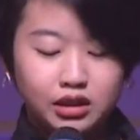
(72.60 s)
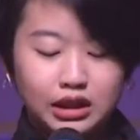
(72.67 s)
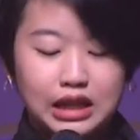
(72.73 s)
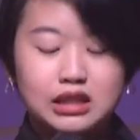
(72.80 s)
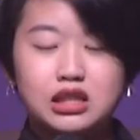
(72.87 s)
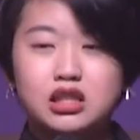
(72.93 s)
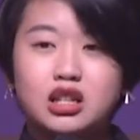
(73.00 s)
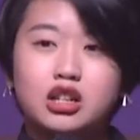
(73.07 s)

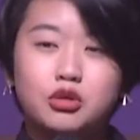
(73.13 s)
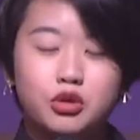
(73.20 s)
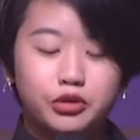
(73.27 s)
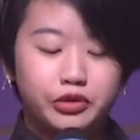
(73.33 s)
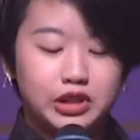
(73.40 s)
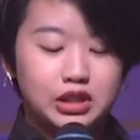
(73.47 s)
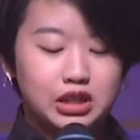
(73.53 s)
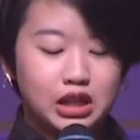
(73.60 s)
他接着跟我
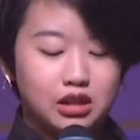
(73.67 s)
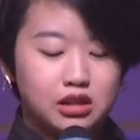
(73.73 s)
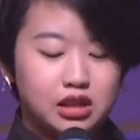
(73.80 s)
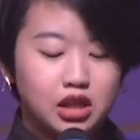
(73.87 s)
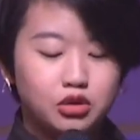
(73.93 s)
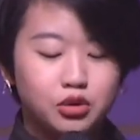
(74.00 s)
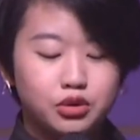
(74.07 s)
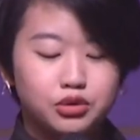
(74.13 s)
分享，
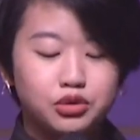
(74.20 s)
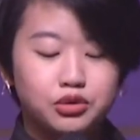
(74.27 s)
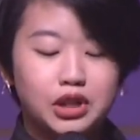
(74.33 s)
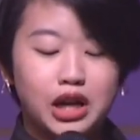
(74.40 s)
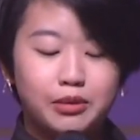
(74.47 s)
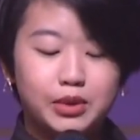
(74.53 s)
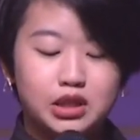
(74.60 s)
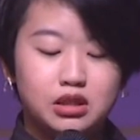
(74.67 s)
在过去
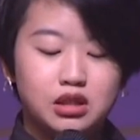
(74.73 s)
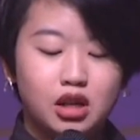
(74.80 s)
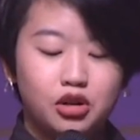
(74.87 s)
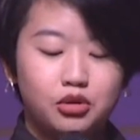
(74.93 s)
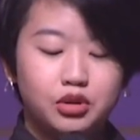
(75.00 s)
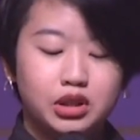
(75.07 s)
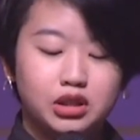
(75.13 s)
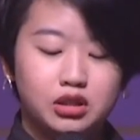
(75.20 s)
他们
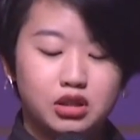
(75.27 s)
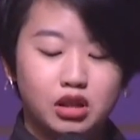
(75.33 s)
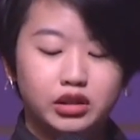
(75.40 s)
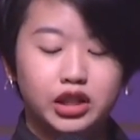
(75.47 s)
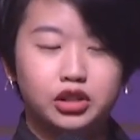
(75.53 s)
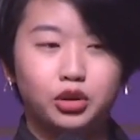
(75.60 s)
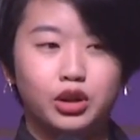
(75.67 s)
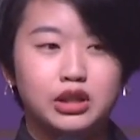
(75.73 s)
教会的招
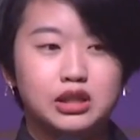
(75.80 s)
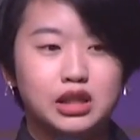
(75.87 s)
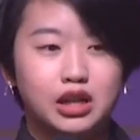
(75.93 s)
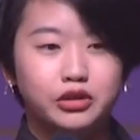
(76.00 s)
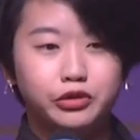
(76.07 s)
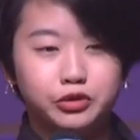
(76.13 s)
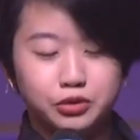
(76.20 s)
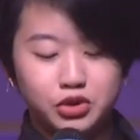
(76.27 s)
待团
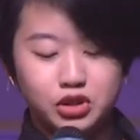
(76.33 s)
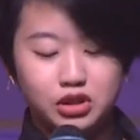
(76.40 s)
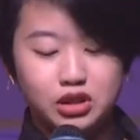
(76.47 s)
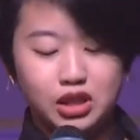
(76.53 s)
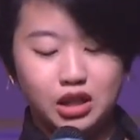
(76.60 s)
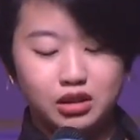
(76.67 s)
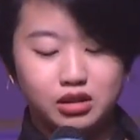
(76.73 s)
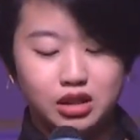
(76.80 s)
在服饰
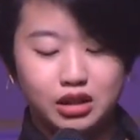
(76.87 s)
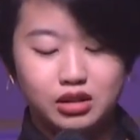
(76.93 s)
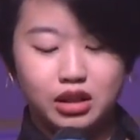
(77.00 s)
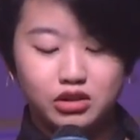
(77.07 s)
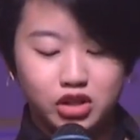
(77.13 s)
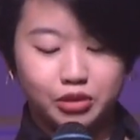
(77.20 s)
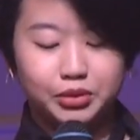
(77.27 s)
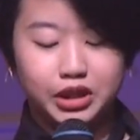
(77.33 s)
上常
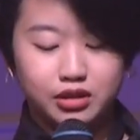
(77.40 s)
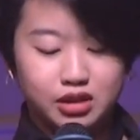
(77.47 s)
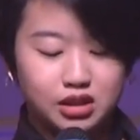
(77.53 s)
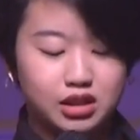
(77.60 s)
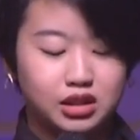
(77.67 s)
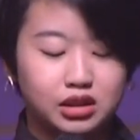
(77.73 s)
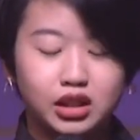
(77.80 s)
常找不到自己